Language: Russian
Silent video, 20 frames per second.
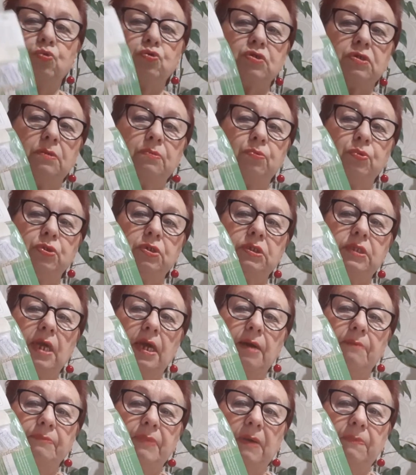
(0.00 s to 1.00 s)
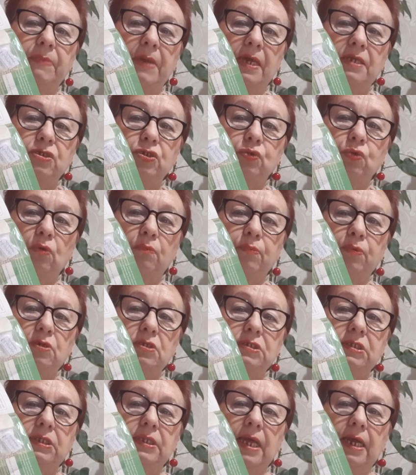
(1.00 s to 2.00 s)
уже будет по 5 штук.
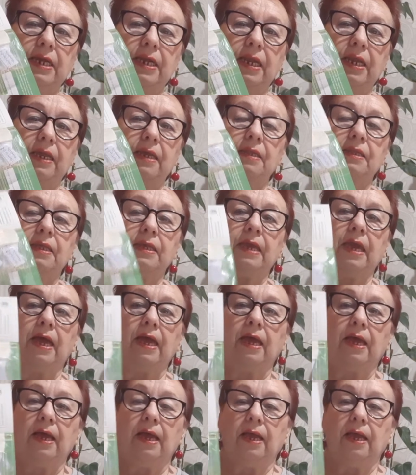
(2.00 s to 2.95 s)
Просто наклеила я.